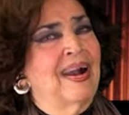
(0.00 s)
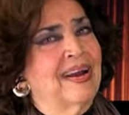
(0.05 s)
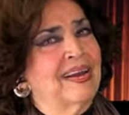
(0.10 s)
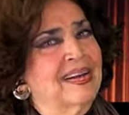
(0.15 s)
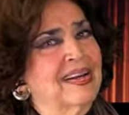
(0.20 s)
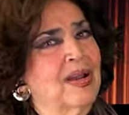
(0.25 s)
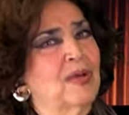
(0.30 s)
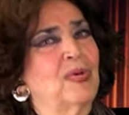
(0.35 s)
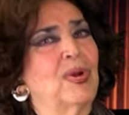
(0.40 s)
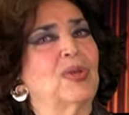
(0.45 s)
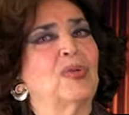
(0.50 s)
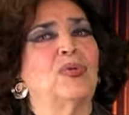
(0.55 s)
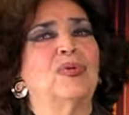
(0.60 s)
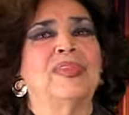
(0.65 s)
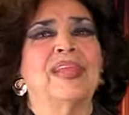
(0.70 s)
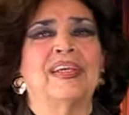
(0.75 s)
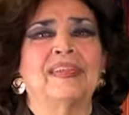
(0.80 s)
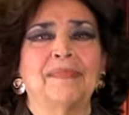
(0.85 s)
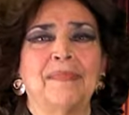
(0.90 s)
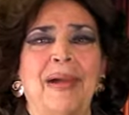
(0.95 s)
agarrado
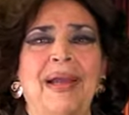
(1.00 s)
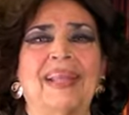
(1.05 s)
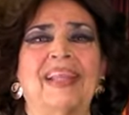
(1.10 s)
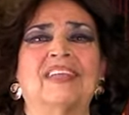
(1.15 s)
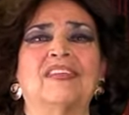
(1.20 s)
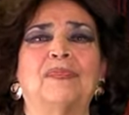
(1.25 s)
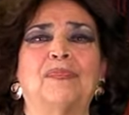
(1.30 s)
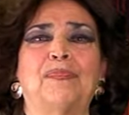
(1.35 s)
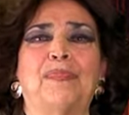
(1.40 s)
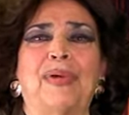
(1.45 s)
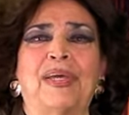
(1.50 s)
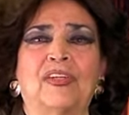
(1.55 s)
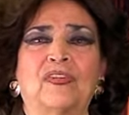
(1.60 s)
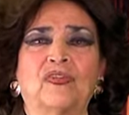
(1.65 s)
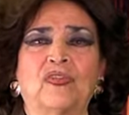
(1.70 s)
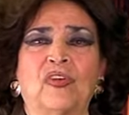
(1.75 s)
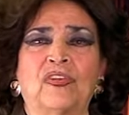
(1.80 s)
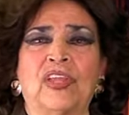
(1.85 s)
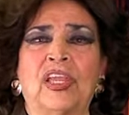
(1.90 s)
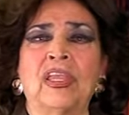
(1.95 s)
algunas malas
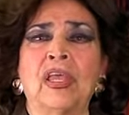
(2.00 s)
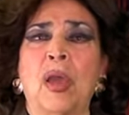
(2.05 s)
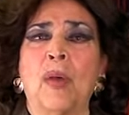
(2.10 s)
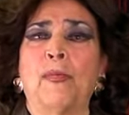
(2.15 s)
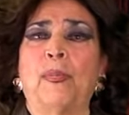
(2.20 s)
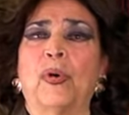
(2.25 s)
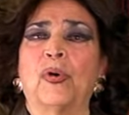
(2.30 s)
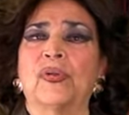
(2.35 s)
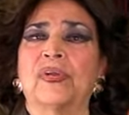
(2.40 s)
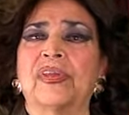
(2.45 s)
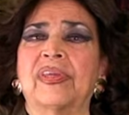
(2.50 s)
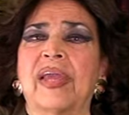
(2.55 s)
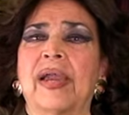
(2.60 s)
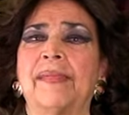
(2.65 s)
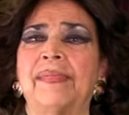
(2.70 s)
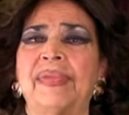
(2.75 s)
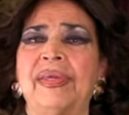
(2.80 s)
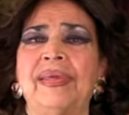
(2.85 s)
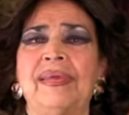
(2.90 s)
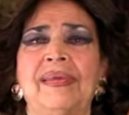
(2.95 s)
personas, porque
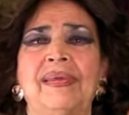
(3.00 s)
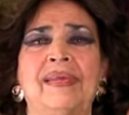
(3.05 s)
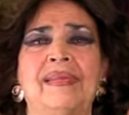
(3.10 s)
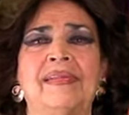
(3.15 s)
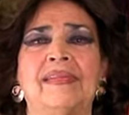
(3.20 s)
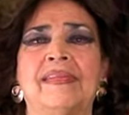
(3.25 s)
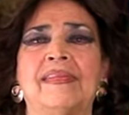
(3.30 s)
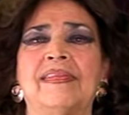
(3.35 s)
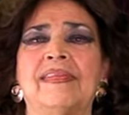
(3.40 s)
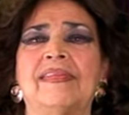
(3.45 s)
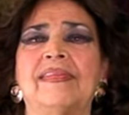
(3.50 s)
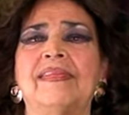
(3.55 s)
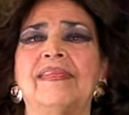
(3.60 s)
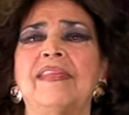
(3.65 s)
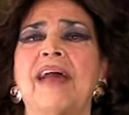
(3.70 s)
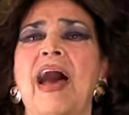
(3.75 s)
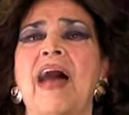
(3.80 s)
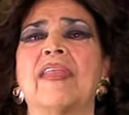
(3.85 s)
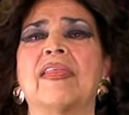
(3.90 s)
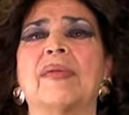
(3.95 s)
a mí
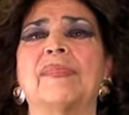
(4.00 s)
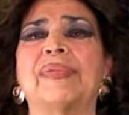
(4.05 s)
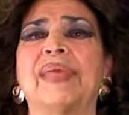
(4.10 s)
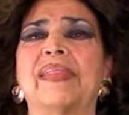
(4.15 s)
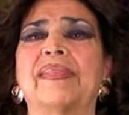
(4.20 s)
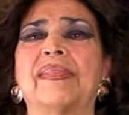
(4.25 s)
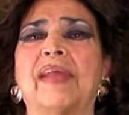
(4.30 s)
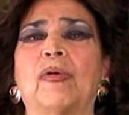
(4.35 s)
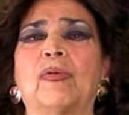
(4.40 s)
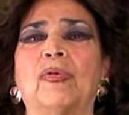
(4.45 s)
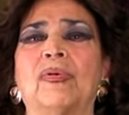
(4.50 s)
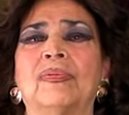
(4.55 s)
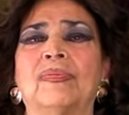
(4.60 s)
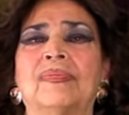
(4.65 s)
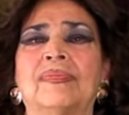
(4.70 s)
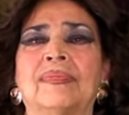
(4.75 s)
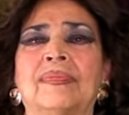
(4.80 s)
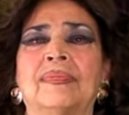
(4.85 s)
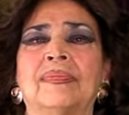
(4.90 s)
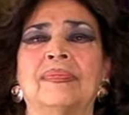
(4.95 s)
nada me han dado.
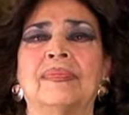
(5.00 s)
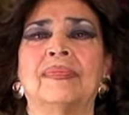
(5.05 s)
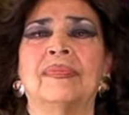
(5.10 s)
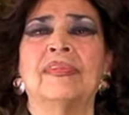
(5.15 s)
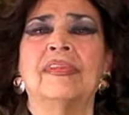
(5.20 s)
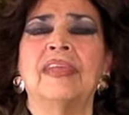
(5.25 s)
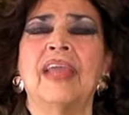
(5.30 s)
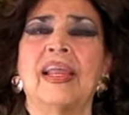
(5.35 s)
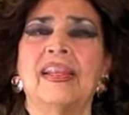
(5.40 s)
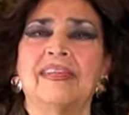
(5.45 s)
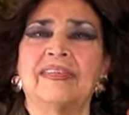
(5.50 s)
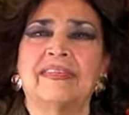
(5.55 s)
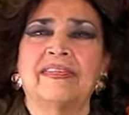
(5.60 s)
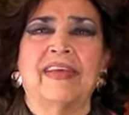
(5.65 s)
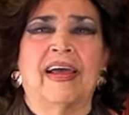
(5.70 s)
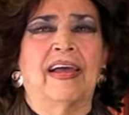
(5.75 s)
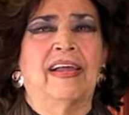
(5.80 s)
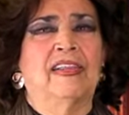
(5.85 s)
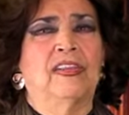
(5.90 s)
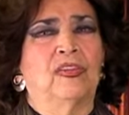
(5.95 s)
Ni al
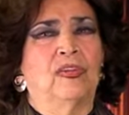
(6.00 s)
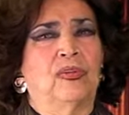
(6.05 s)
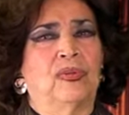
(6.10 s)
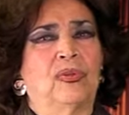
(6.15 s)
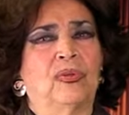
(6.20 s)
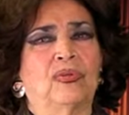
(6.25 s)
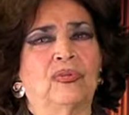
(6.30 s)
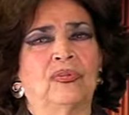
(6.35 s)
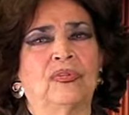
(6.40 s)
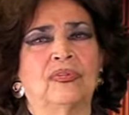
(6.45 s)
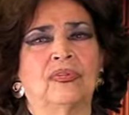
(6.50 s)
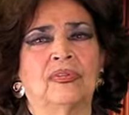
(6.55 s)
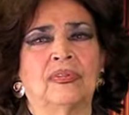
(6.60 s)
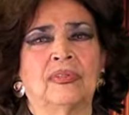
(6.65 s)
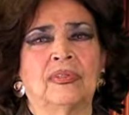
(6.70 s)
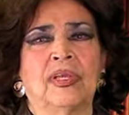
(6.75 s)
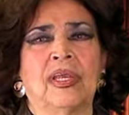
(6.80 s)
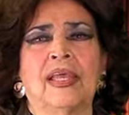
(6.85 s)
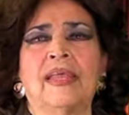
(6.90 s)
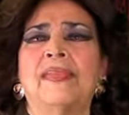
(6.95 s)
Santos,
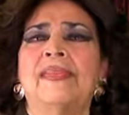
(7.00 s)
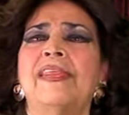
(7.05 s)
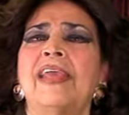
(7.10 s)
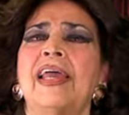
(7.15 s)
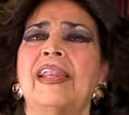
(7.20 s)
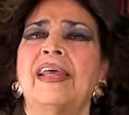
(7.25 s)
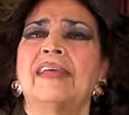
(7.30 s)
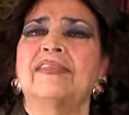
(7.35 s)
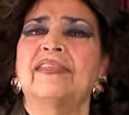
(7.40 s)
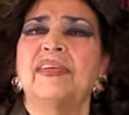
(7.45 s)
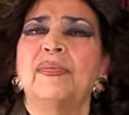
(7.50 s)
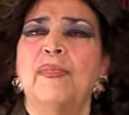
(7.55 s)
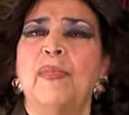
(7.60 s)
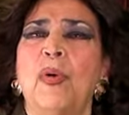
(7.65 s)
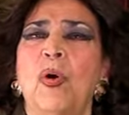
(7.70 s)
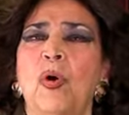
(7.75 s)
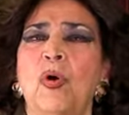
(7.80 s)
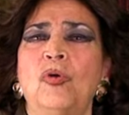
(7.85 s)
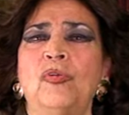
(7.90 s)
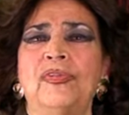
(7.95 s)
ni a la
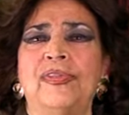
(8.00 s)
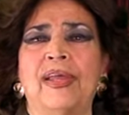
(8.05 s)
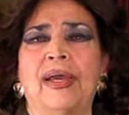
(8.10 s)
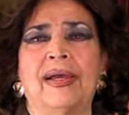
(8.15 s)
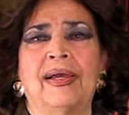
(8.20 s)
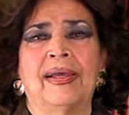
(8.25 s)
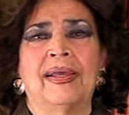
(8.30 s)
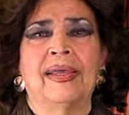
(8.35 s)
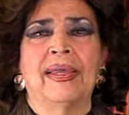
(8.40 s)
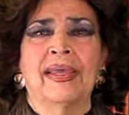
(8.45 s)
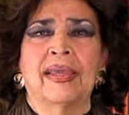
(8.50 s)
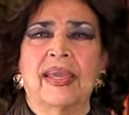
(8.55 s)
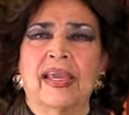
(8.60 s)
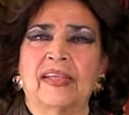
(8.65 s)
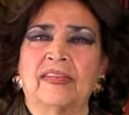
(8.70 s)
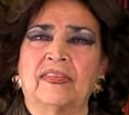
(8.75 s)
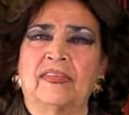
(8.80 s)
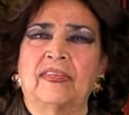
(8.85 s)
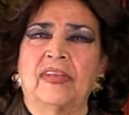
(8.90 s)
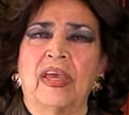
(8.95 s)
Simona,
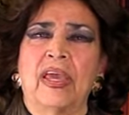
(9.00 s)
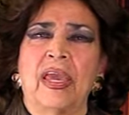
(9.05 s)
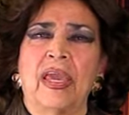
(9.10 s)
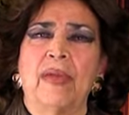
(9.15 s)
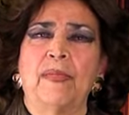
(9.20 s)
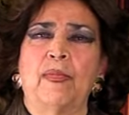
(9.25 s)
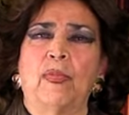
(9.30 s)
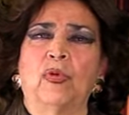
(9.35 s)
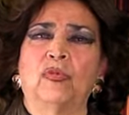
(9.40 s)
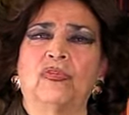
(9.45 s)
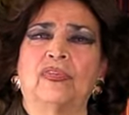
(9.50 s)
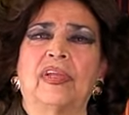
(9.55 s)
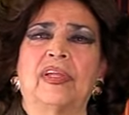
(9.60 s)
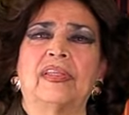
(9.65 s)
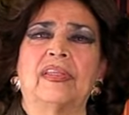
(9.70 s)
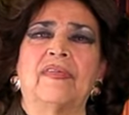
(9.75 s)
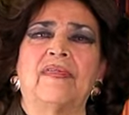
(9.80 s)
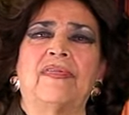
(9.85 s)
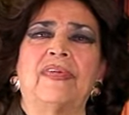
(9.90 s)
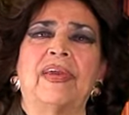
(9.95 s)
que se hemos
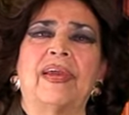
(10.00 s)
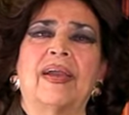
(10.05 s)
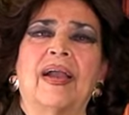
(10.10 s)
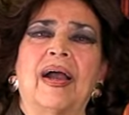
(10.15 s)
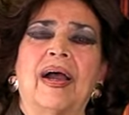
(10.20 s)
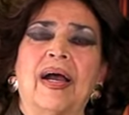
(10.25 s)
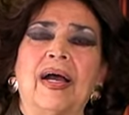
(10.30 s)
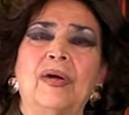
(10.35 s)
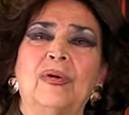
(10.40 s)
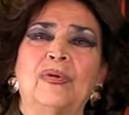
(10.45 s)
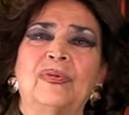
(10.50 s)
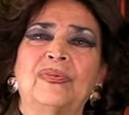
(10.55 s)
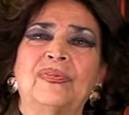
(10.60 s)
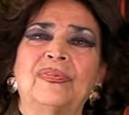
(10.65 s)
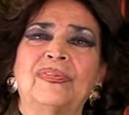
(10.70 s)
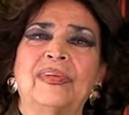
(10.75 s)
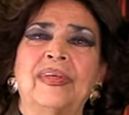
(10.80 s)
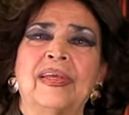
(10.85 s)
danificado